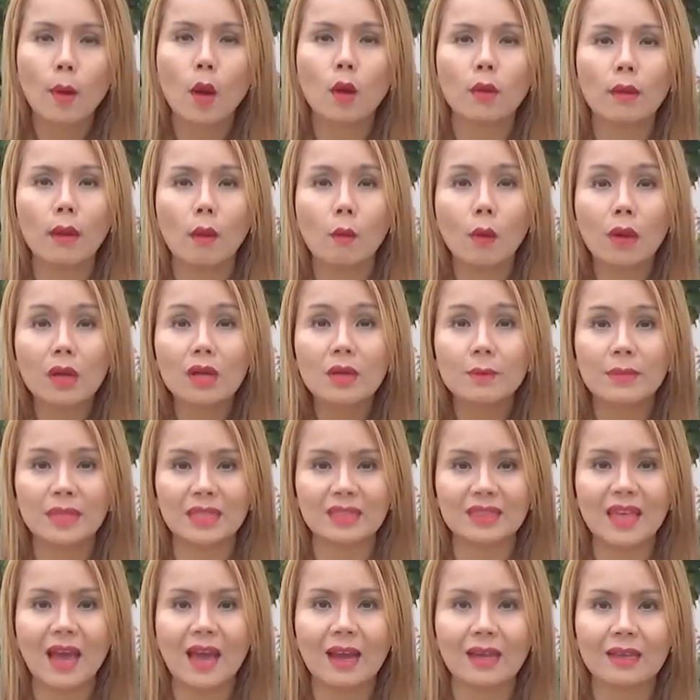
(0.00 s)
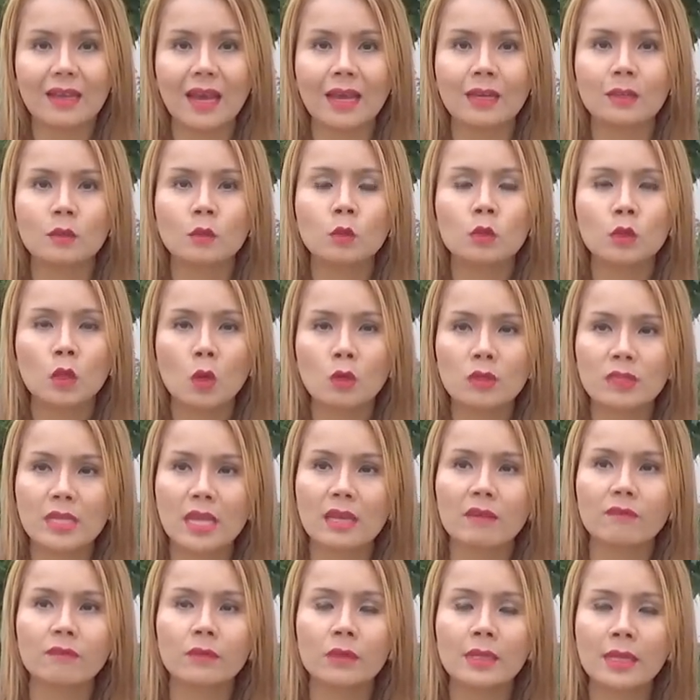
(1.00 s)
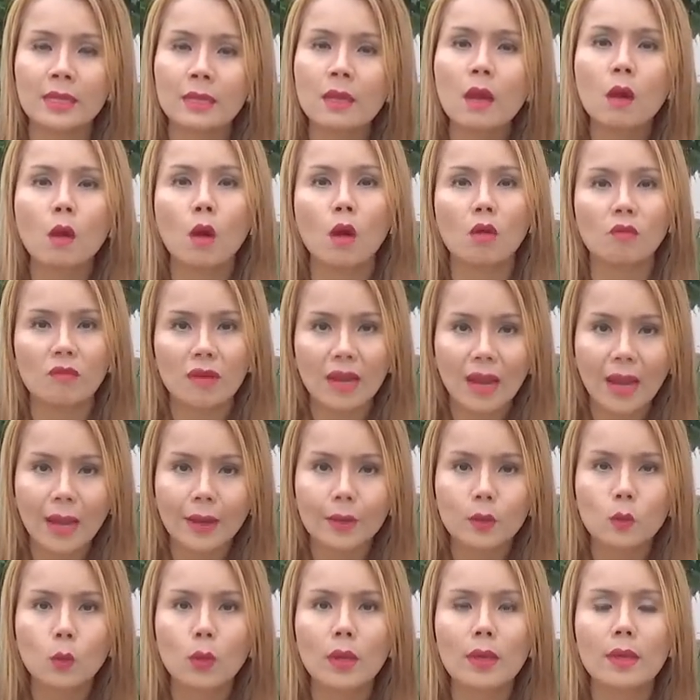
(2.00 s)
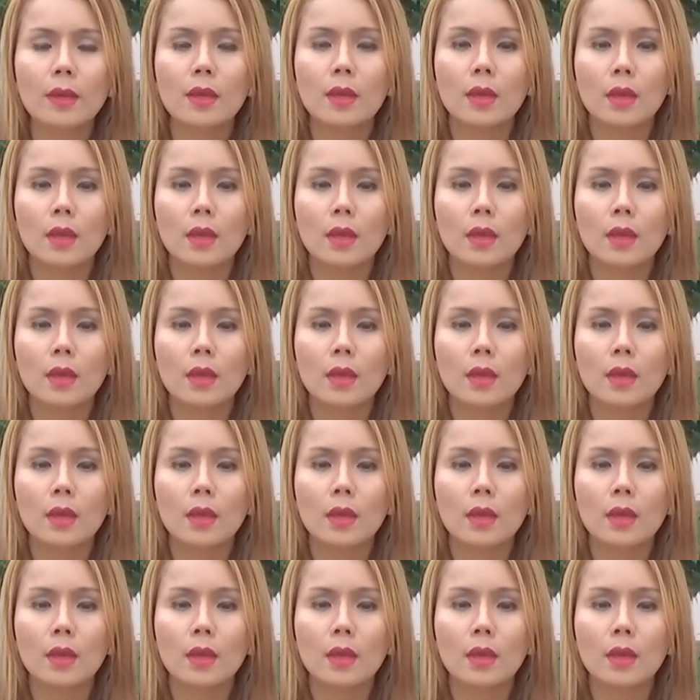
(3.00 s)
บอกแล้วว่าคือมันต่างกัน คุณต้องเช็คในเรื่องของเวลาด้วย